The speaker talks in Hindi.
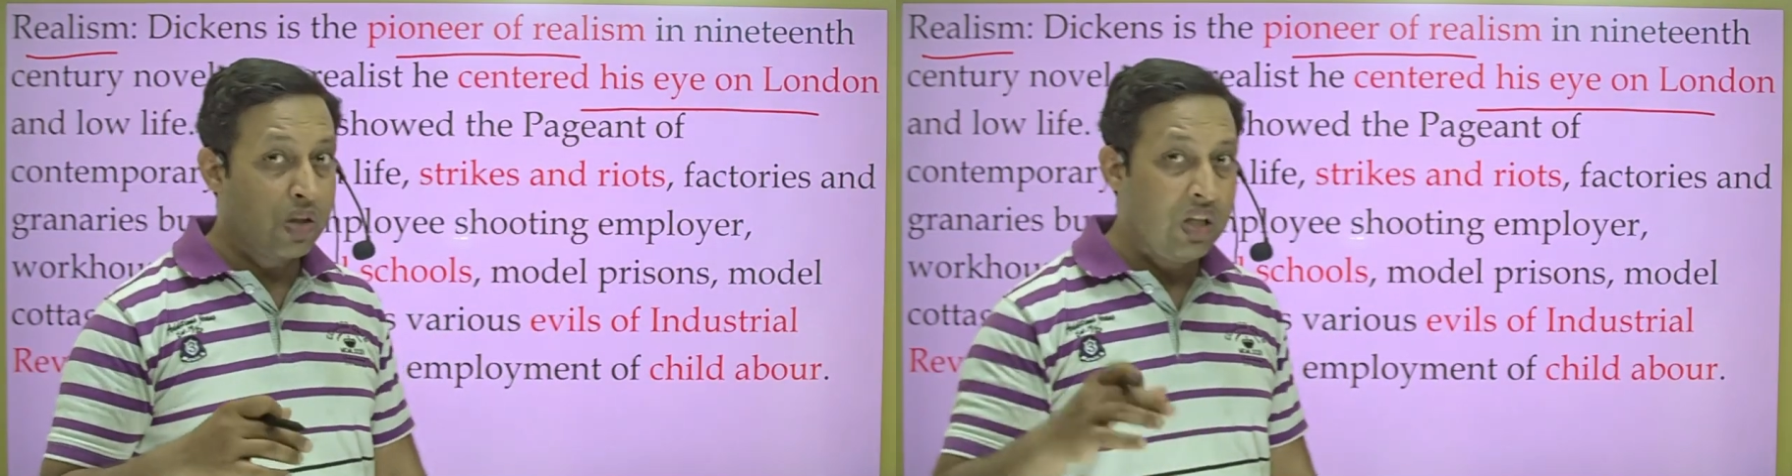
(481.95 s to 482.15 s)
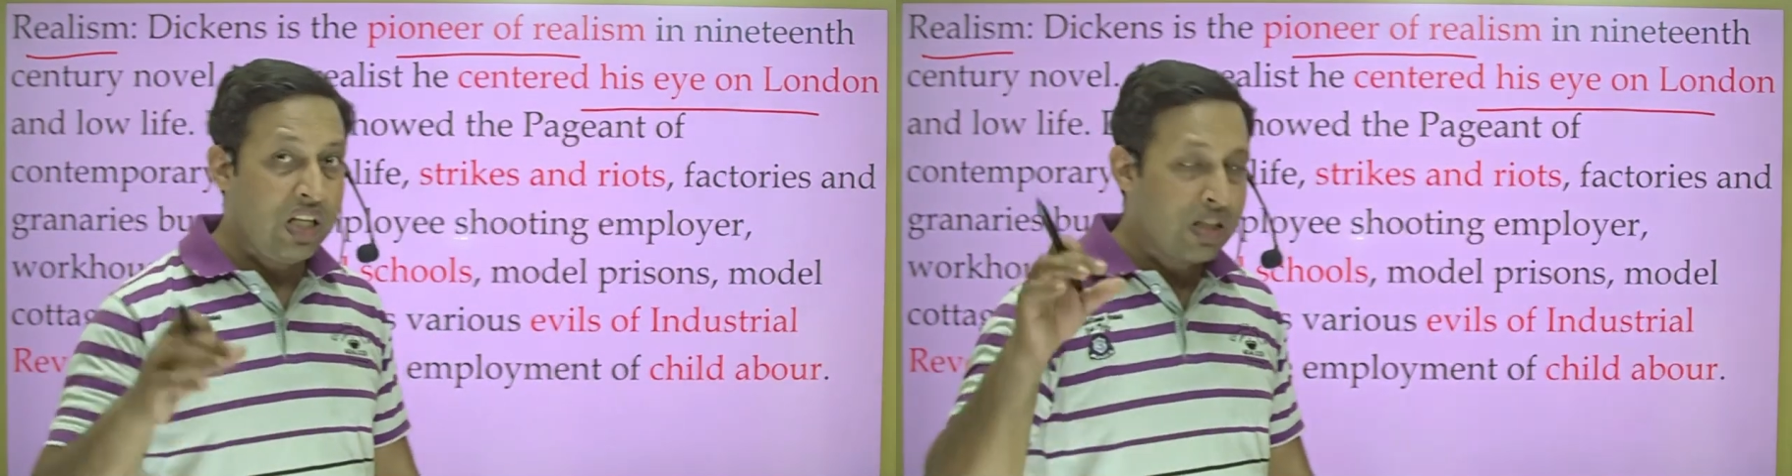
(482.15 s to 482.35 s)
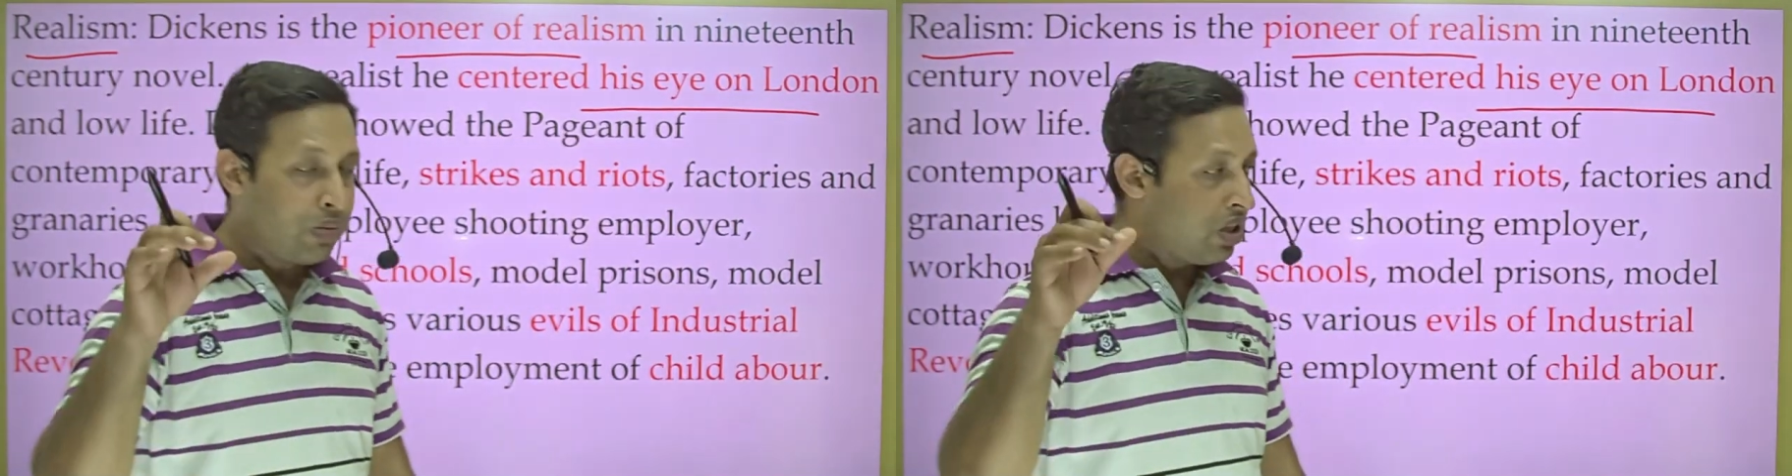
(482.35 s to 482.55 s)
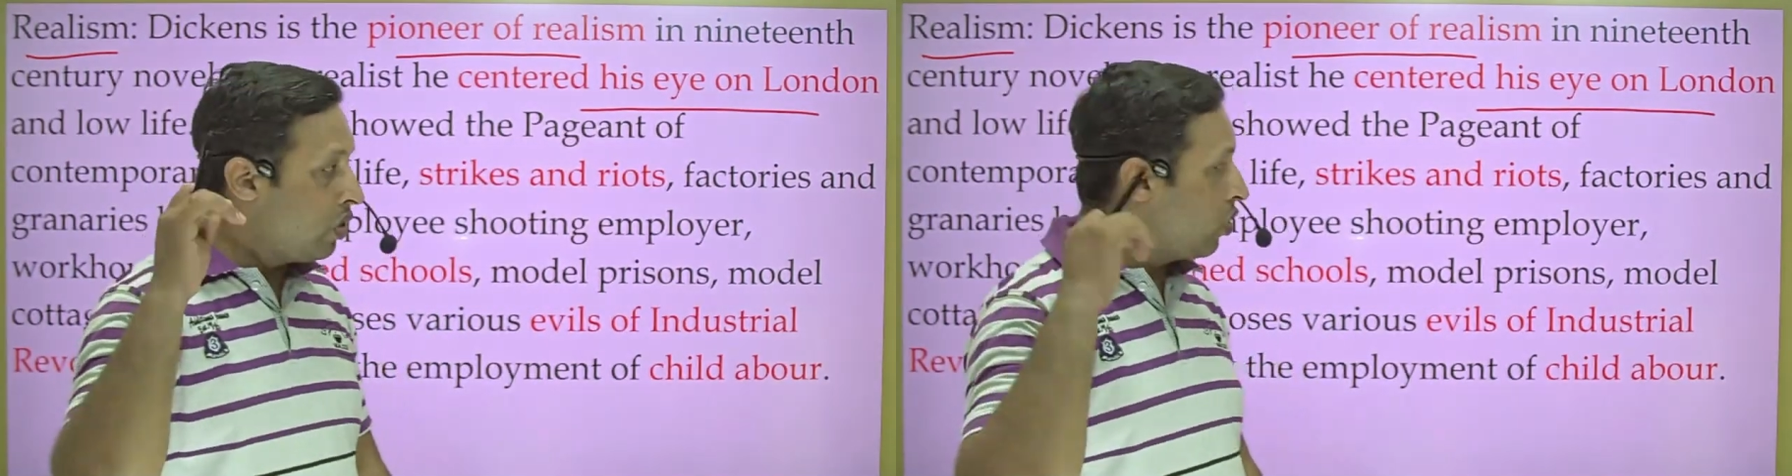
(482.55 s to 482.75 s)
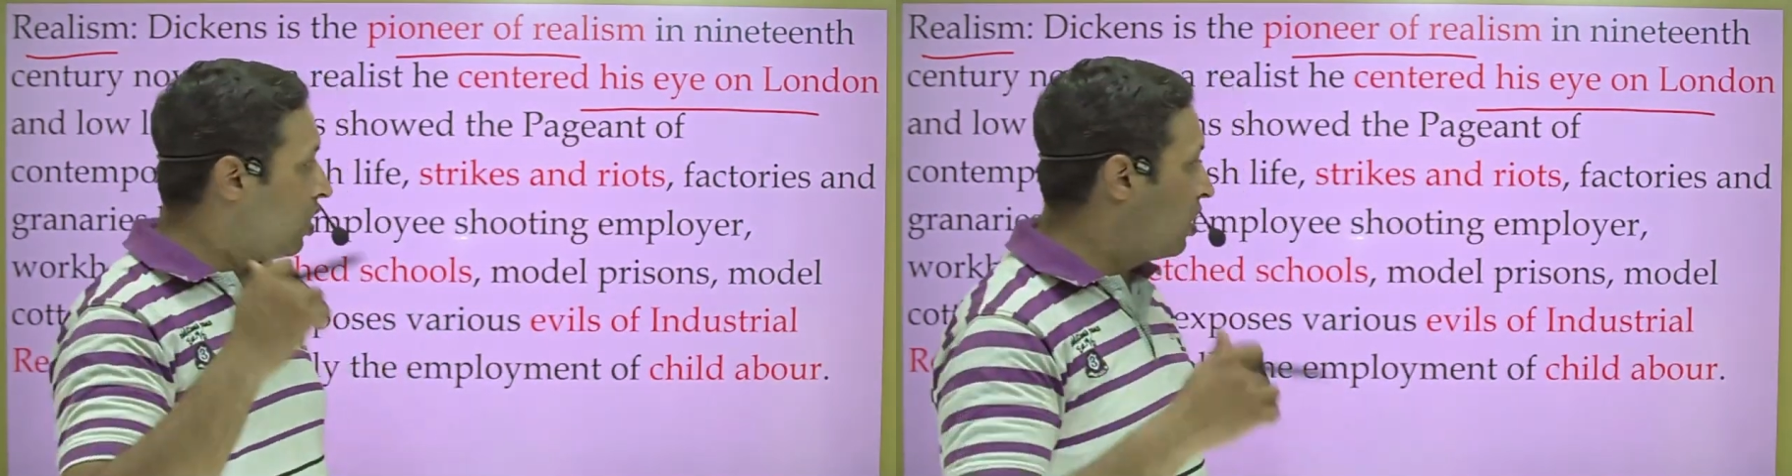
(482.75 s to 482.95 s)
ये सब चीजें
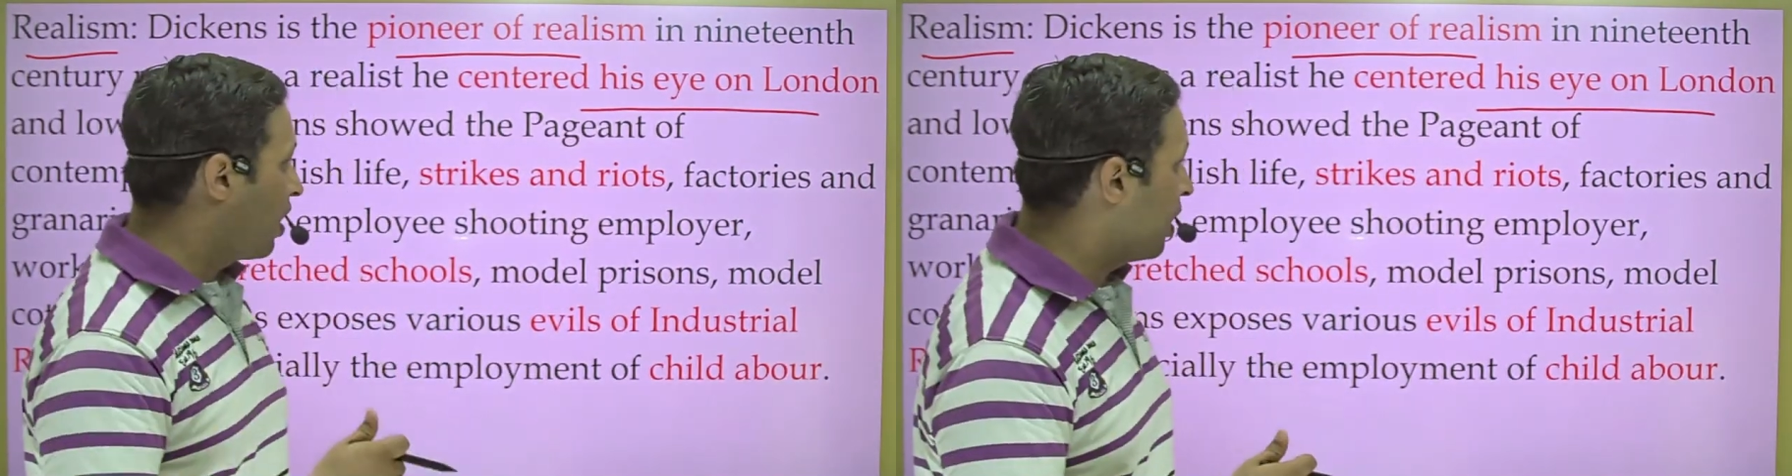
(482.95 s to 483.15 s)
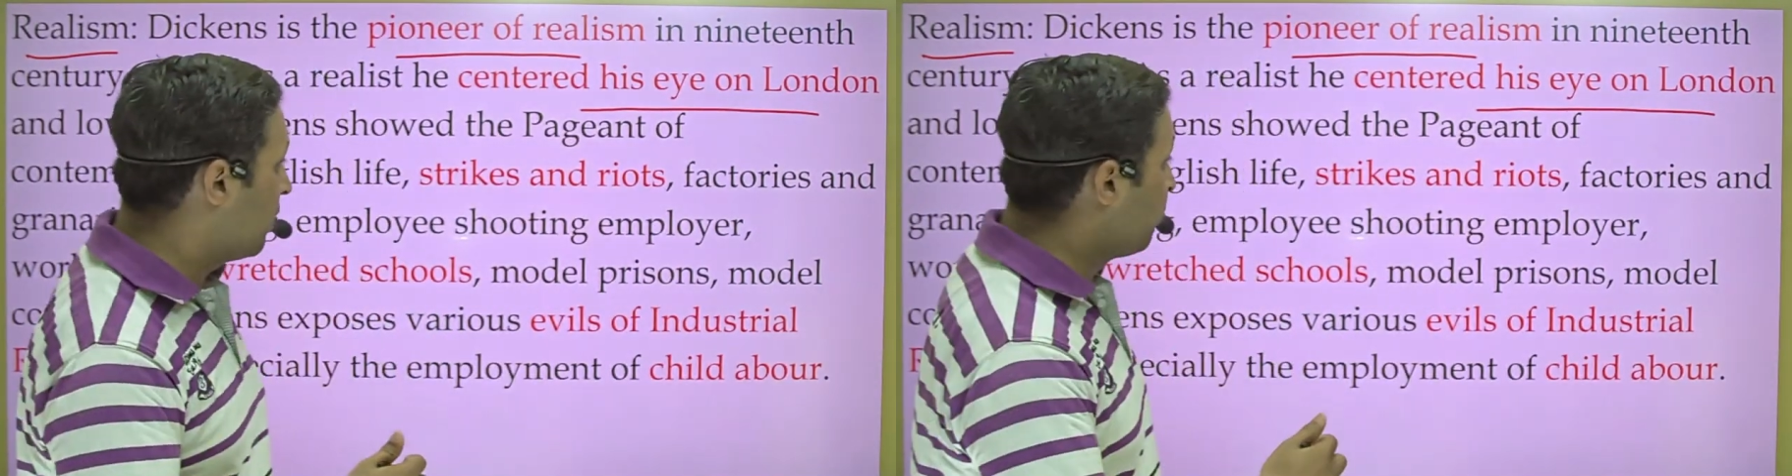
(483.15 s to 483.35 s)
उन्होंने दिखाई